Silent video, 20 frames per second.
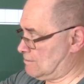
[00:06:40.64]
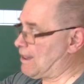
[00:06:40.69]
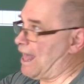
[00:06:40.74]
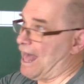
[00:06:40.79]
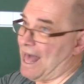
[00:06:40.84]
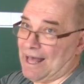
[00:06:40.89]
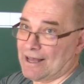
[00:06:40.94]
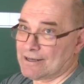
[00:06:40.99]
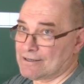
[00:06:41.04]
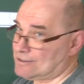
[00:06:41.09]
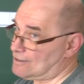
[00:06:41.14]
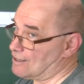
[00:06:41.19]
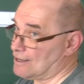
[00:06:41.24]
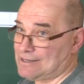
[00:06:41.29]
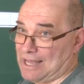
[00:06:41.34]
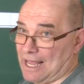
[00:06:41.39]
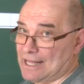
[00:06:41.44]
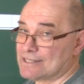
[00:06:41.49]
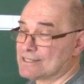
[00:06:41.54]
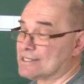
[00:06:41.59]
Acht.
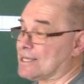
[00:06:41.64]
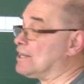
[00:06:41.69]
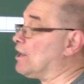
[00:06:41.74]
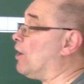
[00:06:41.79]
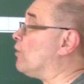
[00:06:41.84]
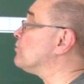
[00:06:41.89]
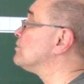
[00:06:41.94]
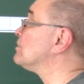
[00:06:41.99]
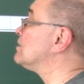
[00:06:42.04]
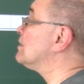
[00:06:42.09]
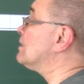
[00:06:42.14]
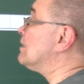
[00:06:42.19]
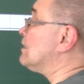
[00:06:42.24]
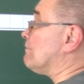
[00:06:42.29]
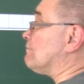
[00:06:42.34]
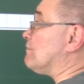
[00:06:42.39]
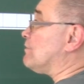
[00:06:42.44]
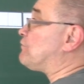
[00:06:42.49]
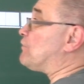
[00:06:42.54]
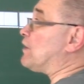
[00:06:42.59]
Ganz genau.
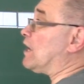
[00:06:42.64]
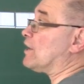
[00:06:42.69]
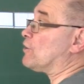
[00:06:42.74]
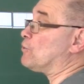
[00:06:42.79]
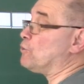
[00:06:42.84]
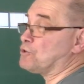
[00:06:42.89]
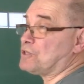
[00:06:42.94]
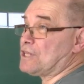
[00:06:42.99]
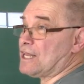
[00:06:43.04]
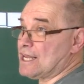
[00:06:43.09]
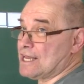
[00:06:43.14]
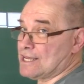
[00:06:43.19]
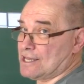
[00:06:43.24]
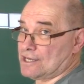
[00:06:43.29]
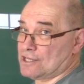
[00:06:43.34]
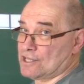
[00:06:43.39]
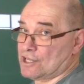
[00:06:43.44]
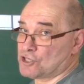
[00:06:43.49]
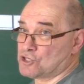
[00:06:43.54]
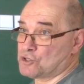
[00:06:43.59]
Wie viele rote lege
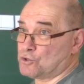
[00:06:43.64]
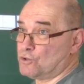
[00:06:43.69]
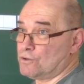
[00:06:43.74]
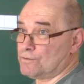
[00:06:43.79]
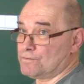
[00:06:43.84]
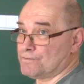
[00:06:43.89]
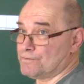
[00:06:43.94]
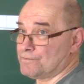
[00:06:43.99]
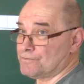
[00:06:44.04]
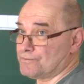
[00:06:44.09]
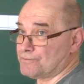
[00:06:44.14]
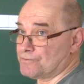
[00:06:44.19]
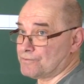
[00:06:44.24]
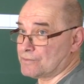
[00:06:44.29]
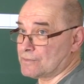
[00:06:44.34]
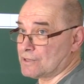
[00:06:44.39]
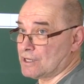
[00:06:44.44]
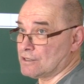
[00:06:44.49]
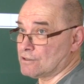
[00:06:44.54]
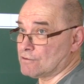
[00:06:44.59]
ich dazu?
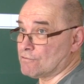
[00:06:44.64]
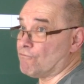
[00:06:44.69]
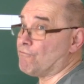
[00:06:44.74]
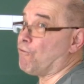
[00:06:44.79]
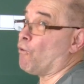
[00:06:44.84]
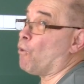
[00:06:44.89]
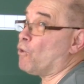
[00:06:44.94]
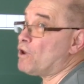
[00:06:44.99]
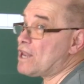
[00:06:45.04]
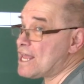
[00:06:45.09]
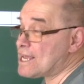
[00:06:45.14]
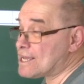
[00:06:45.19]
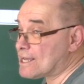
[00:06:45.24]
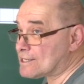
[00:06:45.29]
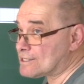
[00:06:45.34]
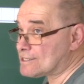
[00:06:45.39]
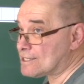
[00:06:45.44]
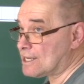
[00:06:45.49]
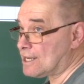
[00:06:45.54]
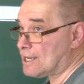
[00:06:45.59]
Wo lege
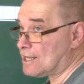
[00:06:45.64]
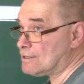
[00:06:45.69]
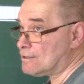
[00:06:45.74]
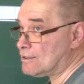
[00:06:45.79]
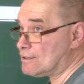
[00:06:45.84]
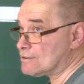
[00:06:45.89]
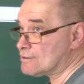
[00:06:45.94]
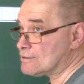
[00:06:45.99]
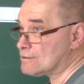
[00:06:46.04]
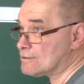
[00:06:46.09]
ich sie hin?